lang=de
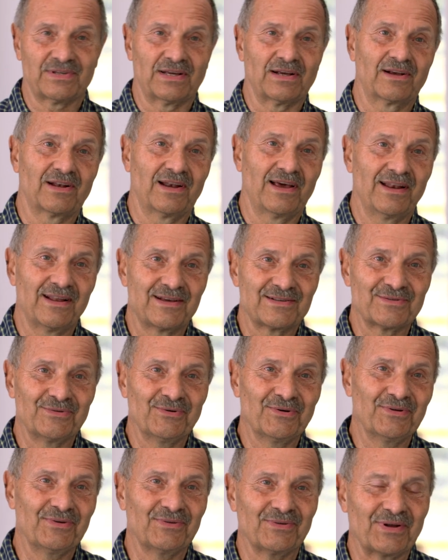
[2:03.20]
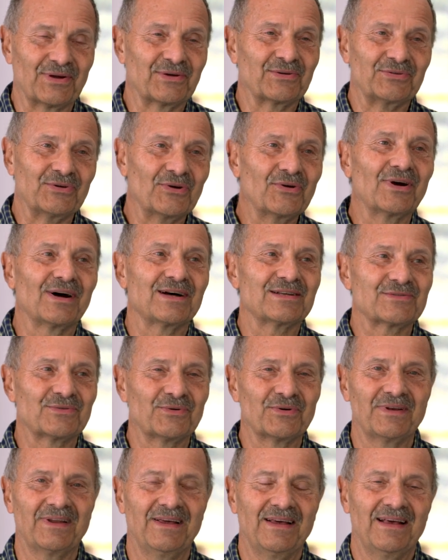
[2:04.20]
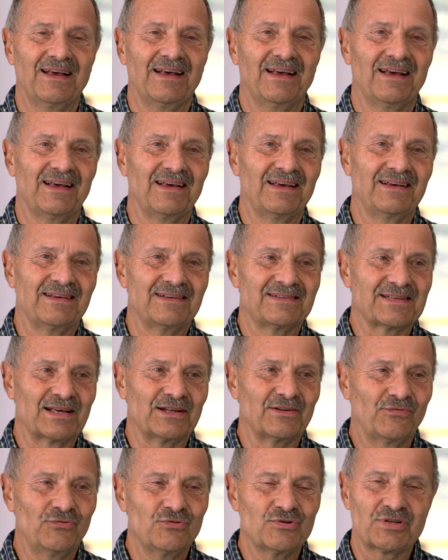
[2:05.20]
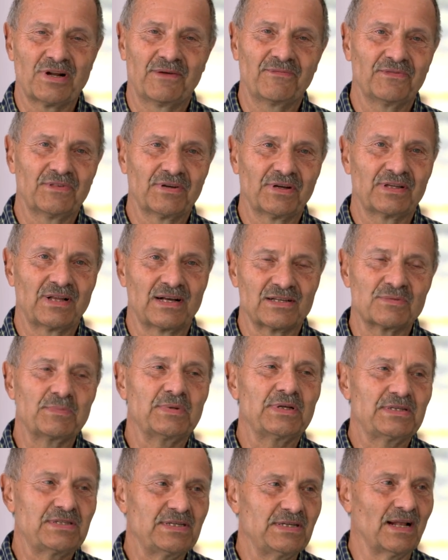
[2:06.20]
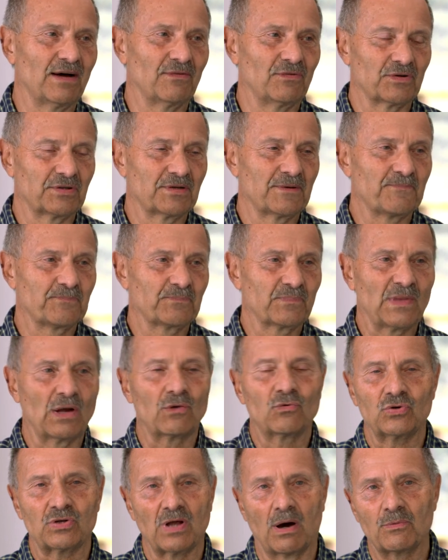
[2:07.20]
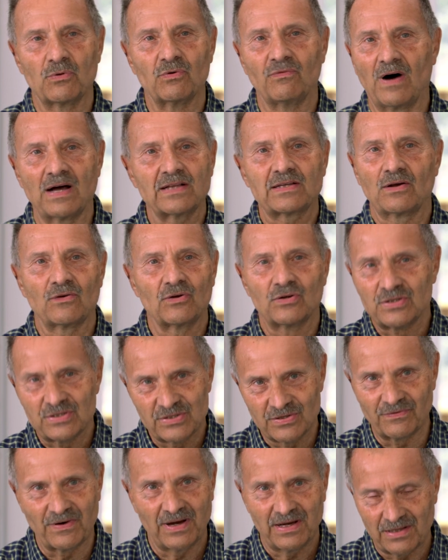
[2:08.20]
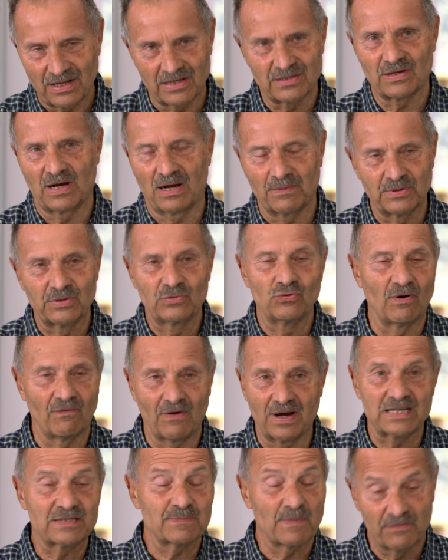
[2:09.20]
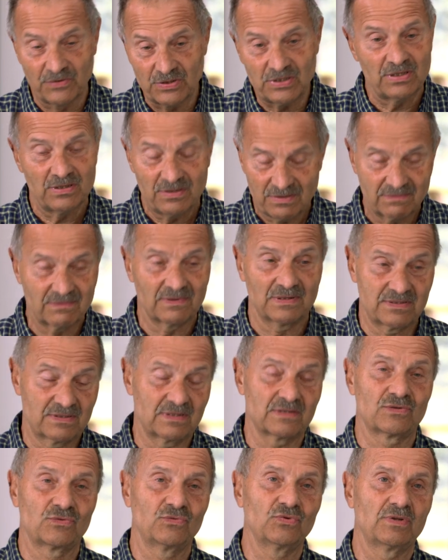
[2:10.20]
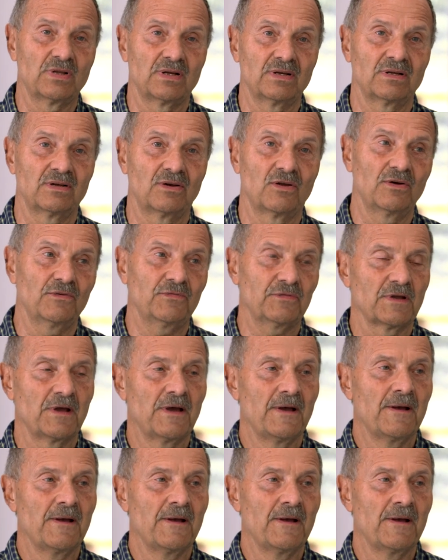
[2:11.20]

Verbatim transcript: sein kleiner Sohn oder jüngerer Sohn, äh, in seine Fußstapfen tritt, also Mediziner wird. Na gut, aber nun war er noch nicht so weit. Also Abitur war erstmal wichtig, dass das gut äh, läuft.